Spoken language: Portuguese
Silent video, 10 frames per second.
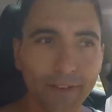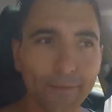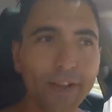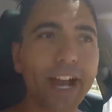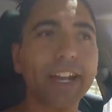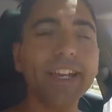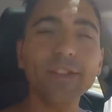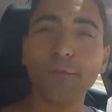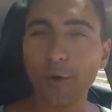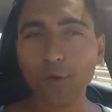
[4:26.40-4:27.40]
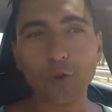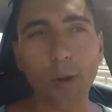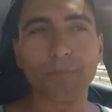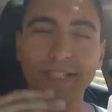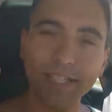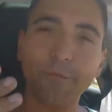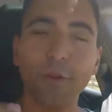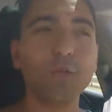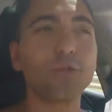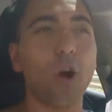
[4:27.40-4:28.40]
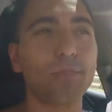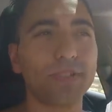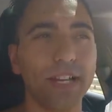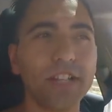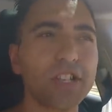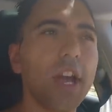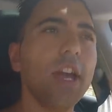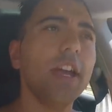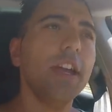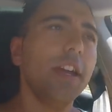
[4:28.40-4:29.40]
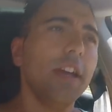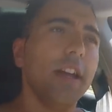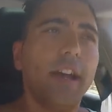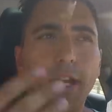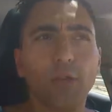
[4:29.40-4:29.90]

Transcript: Fica aqui, não foi um top 5, foi um top 6, eu